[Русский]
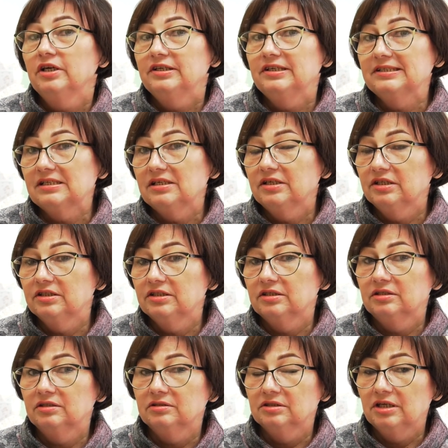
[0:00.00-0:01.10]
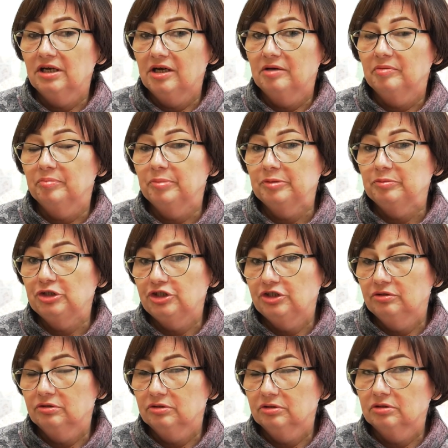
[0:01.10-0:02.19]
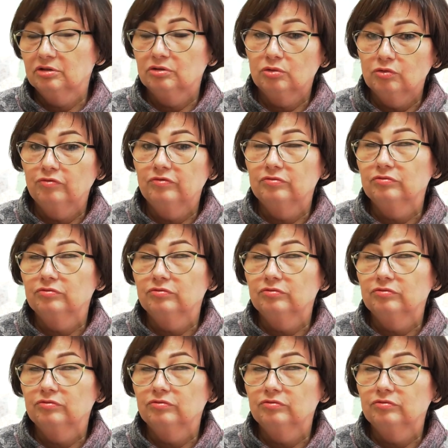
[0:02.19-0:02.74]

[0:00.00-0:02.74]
если это на помещ... Э, кров...